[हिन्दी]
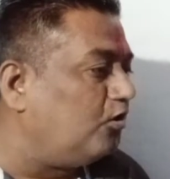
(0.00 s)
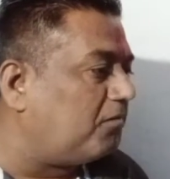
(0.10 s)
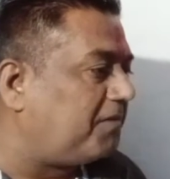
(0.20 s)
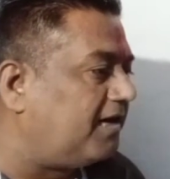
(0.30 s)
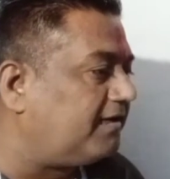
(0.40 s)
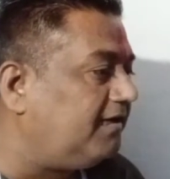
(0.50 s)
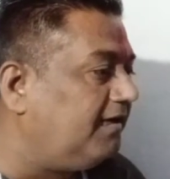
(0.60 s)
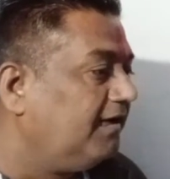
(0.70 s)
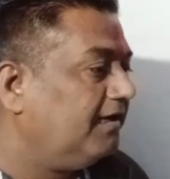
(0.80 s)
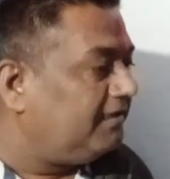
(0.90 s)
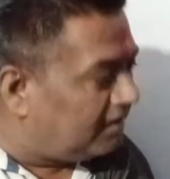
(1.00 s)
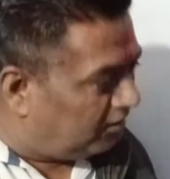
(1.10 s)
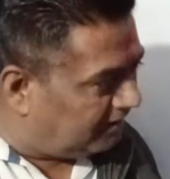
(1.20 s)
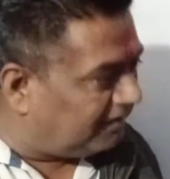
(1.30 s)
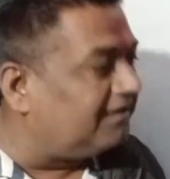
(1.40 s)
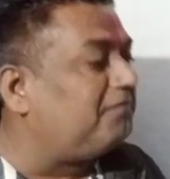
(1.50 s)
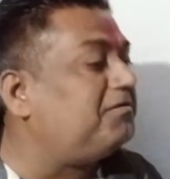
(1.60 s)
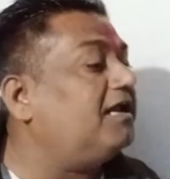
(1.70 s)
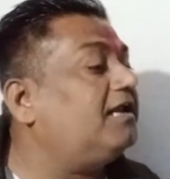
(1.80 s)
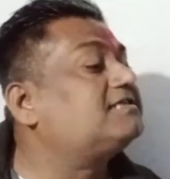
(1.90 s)
किलो का पार्ट है या लेकिन अगर
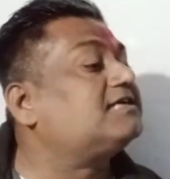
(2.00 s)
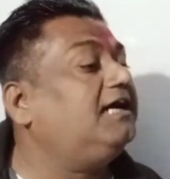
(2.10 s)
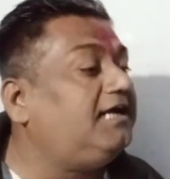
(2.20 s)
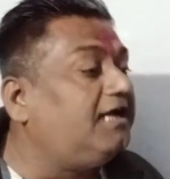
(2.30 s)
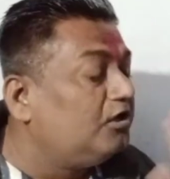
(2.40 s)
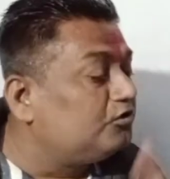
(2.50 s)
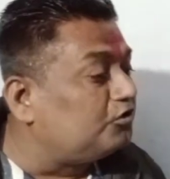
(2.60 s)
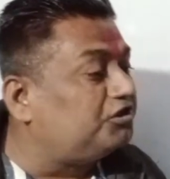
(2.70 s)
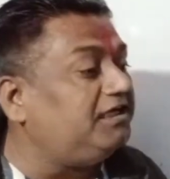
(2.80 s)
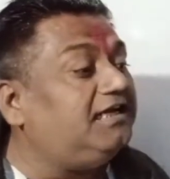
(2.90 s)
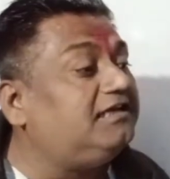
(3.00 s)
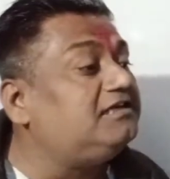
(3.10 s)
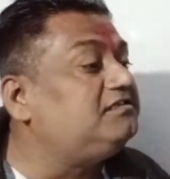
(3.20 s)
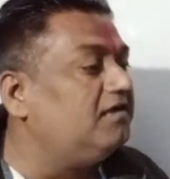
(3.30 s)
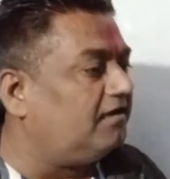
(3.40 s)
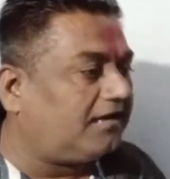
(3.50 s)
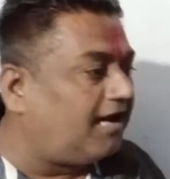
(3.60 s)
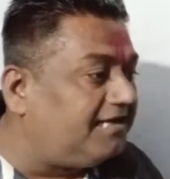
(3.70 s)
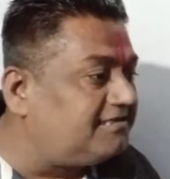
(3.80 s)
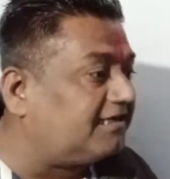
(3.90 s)
बनाना चाहें तो तीन
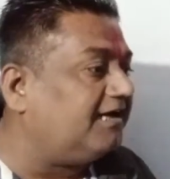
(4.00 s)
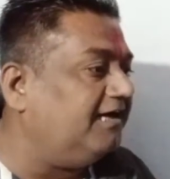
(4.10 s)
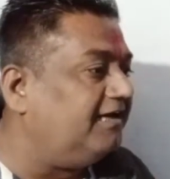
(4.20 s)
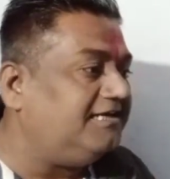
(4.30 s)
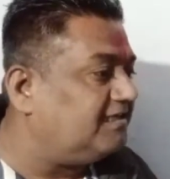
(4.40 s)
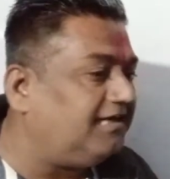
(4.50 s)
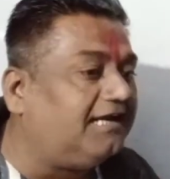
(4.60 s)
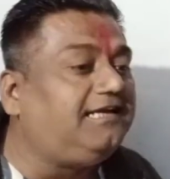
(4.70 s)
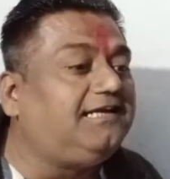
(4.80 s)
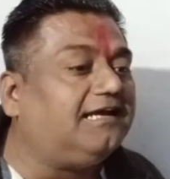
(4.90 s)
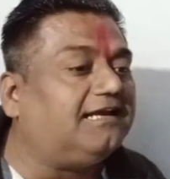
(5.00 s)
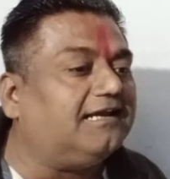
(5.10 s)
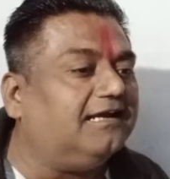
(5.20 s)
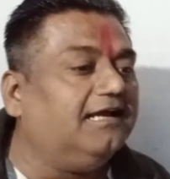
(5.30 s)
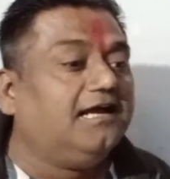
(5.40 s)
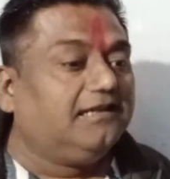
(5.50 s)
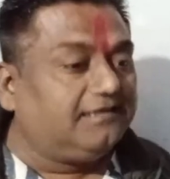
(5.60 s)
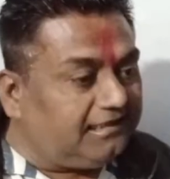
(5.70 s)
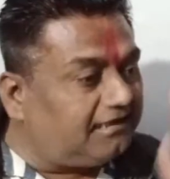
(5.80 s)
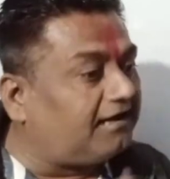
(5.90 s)
राज्य कह रहे हैं जिला नहीं कह रहे हैं
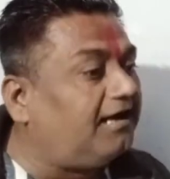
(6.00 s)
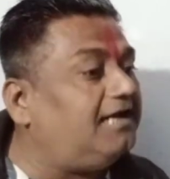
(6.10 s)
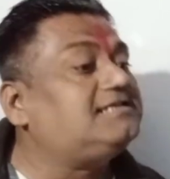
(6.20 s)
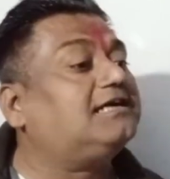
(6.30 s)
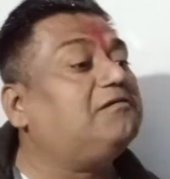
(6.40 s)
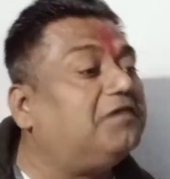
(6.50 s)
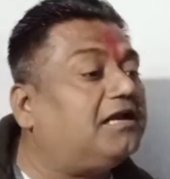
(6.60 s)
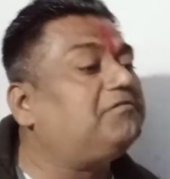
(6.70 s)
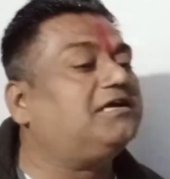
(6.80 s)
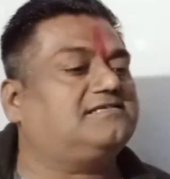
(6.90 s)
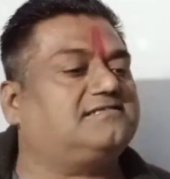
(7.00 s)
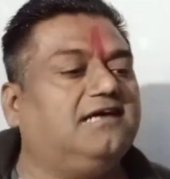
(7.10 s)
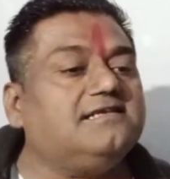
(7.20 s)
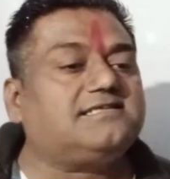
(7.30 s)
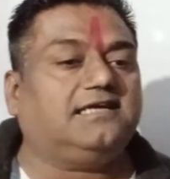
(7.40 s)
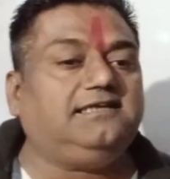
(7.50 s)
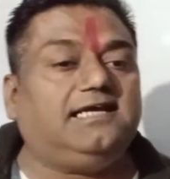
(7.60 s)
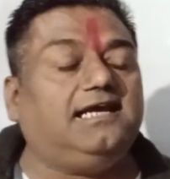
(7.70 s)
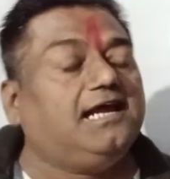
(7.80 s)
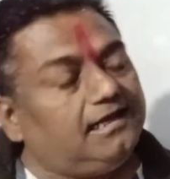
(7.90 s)
तीन राज्य के बराबर स्थान
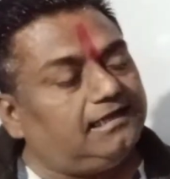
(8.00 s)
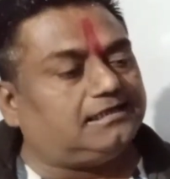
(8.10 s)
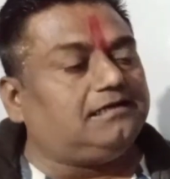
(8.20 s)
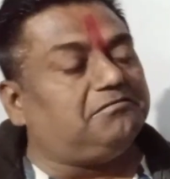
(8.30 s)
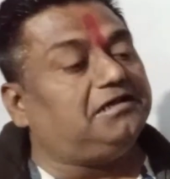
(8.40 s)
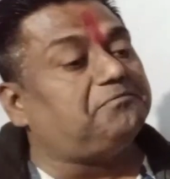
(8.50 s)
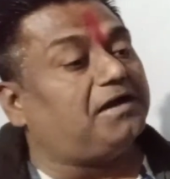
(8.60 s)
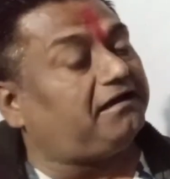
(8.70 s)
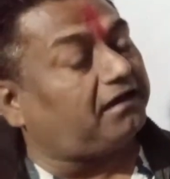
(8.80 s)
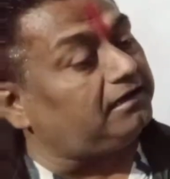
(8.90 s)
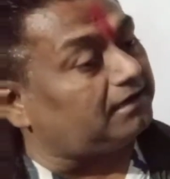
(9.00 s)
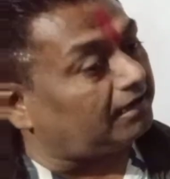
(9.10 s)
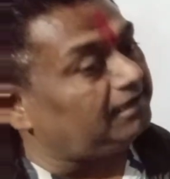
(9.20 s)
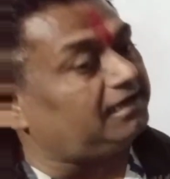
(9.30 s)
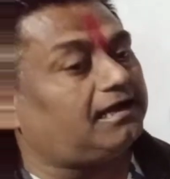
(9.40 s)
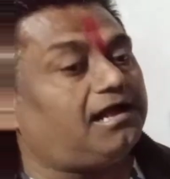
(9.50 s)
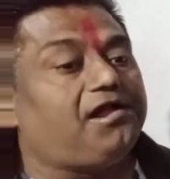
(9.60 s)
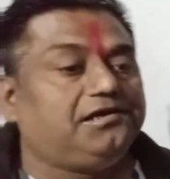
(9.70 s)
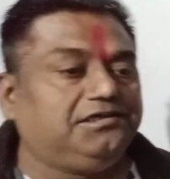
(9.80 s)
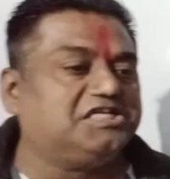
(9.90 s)
चाहिए इतनी बड़ी फैक्ट्री डालने का
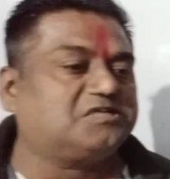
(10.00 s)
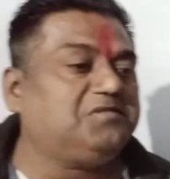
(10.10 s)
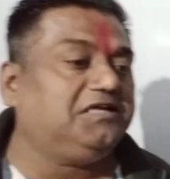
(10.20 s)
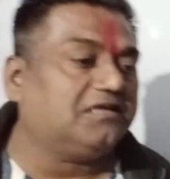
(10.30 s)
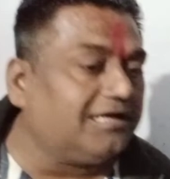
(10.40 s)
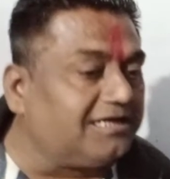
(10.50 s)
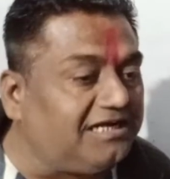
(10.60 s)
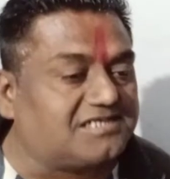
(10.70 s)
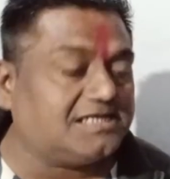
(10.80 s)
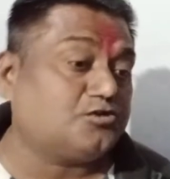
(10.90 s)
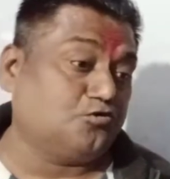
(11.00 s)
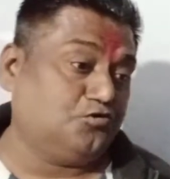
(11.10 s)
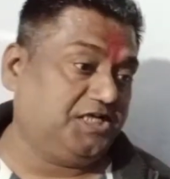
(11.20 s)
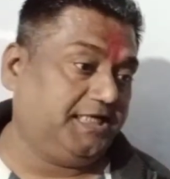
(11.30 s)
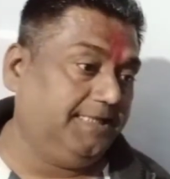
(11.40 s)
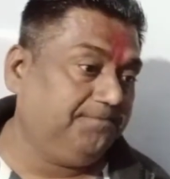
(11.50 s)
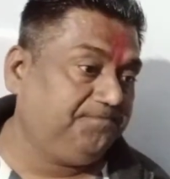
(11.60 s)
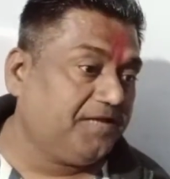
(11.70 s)
जिसमें इतना रिएक्शन हो सके